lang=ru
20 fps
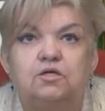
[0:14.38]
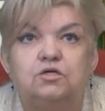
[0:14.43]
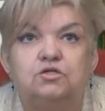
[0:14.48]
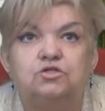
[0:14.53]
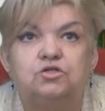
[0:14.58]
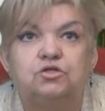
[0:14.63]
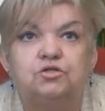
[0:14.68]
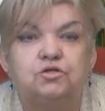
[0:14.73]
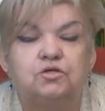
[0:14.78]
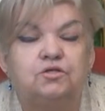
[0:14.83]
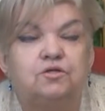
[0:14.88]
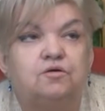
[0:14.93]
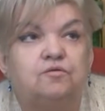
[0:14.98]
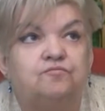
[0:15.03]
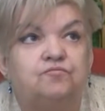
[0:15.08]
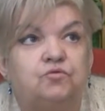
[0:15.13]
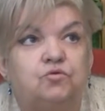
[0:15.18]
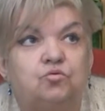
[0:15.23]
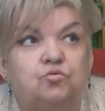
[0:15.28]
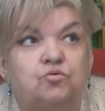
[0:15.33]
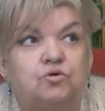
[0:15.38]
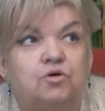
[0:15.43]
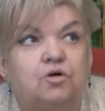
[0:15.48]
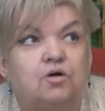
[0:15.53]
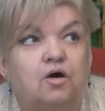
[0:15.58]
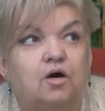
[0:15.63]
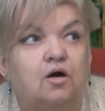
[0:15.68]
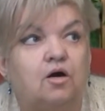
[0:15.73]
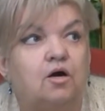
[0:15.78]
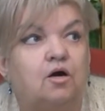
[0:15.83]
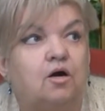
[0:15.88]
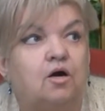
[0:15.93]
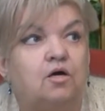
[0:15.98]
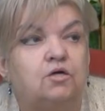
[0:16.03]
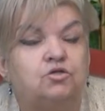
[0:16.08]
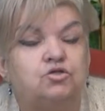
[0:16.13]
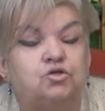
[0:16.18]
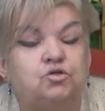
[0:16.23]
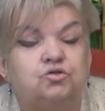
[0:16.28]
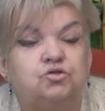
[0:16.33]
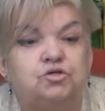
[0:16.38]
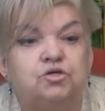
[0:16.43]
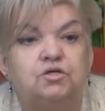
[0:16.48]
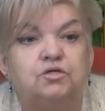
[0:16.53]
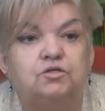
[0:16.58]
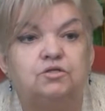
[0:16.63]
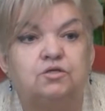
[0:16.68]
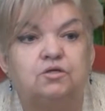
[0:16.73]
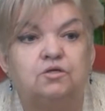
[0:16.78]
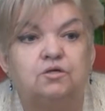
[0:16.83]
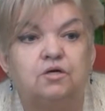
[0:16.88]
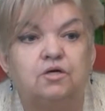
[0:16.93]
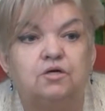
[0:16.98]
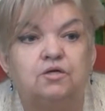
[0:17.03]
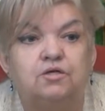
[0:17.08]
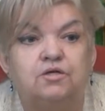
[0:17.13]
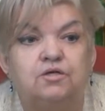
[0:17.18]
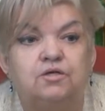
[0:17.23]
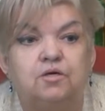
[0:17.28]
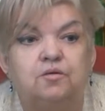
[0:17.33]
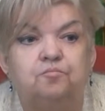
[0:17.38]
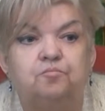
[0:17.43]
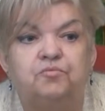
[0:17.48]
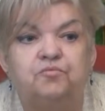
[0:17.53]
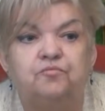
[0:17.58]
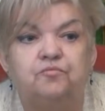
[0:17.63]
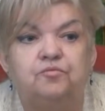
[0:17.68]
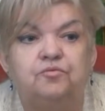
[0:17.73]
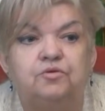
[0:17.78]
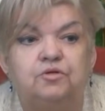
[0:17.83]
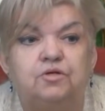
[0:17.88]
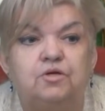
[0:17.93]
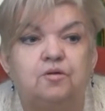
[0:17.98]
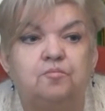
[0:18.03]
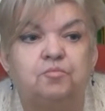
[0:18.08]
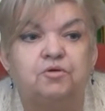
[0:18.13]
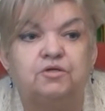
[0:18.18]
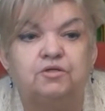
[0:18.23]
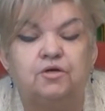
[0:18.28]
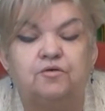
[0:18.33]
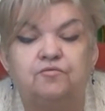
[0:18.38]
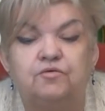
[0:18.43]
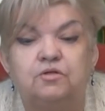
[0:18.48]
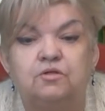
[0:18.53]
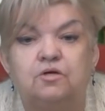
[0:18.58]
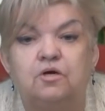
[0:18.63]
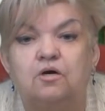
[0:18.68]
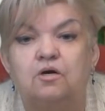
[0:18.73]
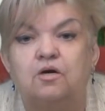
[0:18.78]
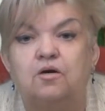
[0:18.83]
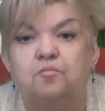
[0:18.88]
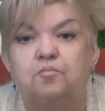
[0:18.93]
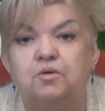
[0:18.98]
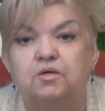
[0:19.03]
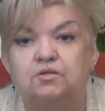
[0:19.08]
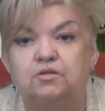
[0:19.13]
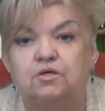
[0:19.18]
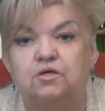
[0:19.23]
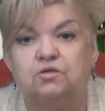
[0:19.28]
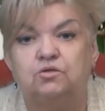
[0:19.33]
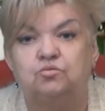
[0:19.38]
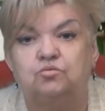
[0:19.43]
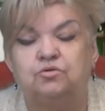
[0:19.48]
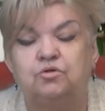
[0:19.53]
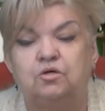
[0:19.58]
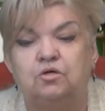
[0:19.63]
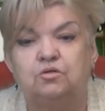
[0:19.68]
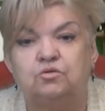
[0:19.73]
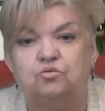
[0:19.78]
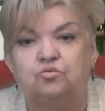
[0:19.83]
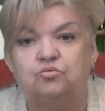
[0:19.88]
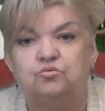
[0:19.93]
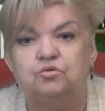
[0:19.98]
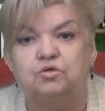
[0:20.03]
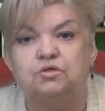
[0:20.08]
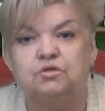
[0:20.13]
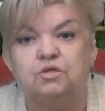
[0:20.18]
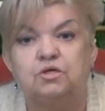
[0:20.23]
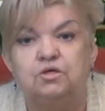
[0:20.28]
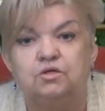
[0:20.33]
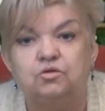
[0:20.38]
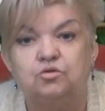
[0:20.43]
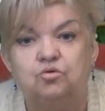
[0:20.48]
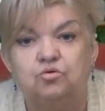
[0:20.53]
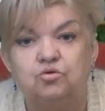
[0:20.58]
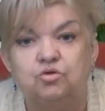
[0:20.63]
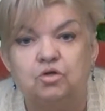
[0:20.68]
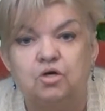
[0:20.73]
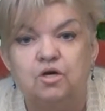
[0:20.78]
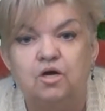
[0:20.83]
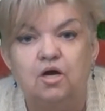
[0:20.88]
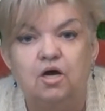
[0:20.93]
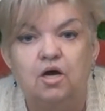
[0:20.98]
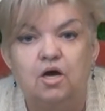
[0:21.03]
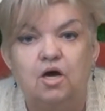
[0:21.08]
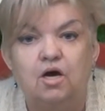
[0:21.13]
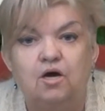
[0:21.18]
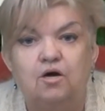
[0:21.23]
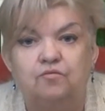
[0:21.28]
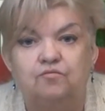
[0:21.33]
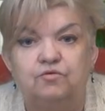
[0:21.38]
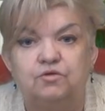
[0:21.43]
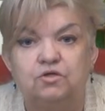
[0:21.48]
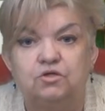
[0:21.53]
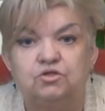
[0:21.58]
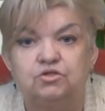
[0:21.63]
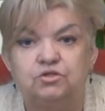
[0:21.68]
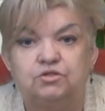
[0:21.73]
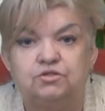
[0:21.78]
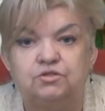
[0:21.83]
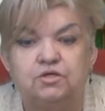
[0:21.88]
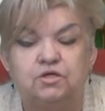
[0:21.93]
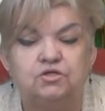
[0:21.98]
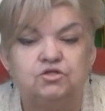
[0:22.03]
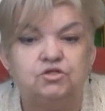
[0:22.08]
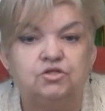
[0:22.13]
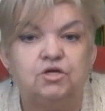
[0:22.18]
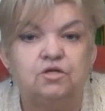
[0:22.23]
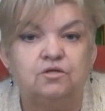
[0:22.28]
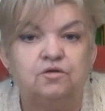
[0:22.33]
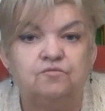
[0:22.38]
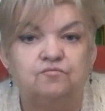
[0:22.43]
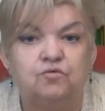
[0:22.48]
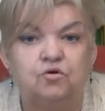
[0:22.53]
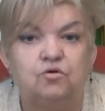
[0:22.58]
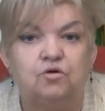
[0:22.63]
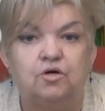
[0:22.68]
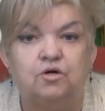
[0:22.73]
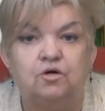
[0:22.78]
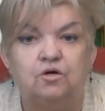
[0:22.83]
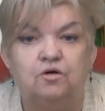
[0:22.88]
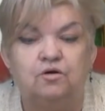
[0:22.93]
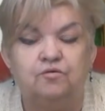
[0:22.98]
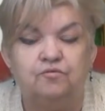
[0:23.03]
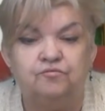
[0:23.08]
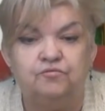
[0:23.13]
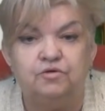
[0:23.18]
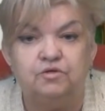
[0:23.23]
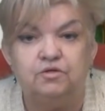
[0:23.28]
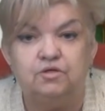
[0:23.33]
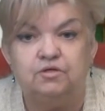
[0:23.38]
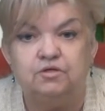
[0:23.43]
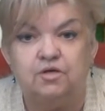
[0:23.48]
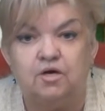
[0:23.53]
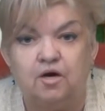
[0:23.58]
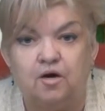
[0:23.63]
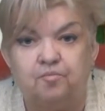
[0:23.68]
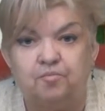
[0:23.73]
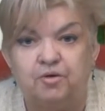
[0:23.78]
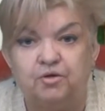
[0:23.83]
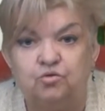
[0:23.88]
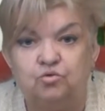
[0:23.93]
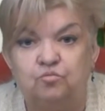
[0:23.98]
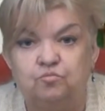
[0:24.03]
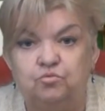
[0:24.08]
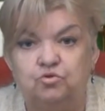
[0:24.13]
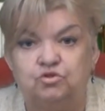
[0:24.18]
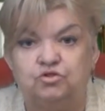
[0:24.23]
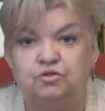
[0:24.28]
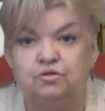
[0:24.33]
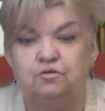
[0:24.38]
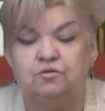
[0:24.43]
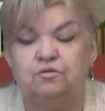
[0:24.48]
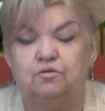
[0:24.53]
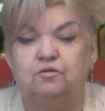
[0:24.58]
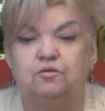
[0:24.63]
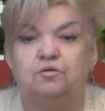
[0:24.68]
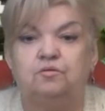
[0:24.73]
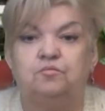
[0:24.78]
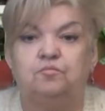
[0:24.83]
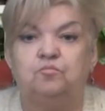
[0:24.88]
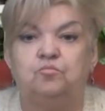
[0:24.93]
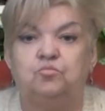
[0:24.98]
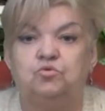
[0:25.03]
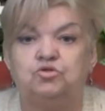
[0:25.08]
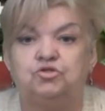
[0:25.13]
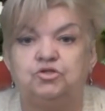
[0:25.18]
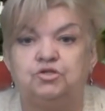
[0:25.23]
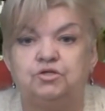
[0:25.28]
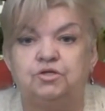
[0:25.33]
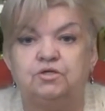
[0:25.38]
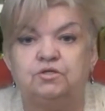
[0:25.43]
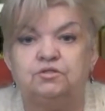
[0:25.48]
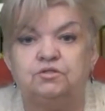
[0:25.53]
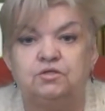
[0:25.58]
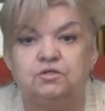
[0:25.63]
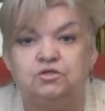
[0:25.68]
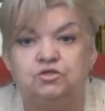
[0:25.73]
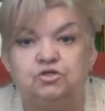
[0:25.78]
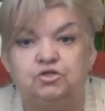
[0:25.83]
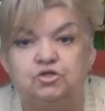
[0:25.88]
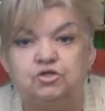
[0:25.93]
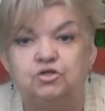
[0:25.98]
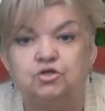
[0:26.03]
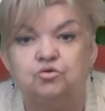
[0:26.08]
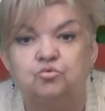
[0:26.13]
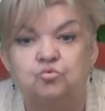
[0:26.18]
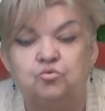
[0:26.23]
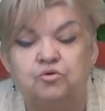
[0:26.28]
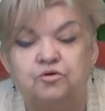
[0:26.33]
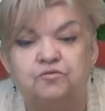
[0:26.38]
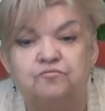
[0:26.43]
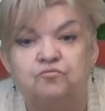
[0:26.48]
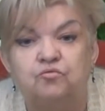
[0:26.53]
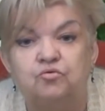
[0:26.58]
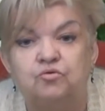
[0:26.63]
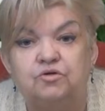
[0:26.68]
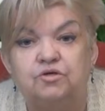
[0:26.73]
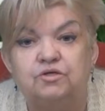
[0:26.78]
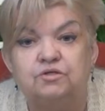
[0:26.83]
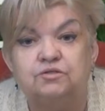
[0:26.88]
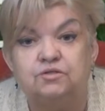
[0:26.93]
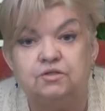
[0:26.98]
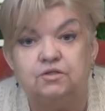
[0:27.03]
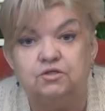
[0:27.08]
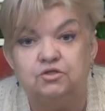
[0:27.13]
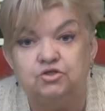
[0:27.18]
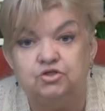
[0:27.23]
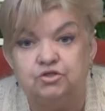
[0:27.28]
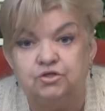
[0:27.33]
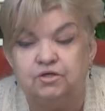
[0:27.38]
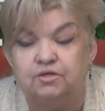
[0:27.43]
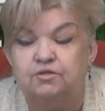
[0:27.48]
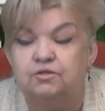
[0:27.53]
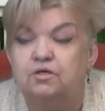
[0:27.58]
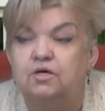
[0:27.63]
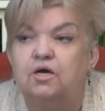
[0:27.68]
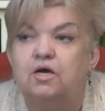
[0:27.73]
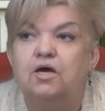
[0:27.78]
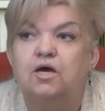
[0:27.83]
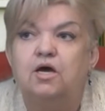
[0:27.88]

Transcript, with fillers: неожиданно вдруг а, ощущаете необыкновенный аромат, который откуда-то идет. Вы даже сначала его э, видите, а потом уже можете различить, кто его источает.